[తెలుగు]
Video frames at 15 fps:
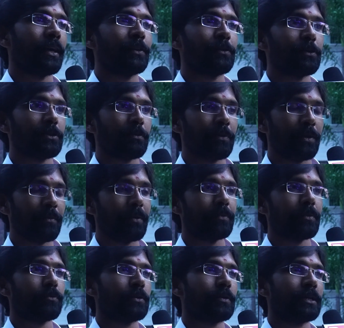అందుకోసం మేమేం
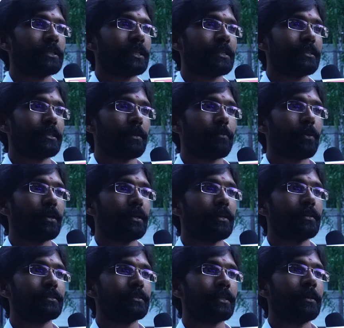చెప్తున్నాం అంటే జనసేన పార్టీ
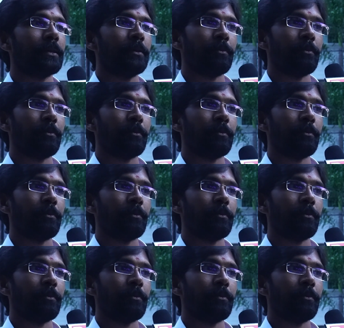నుంచి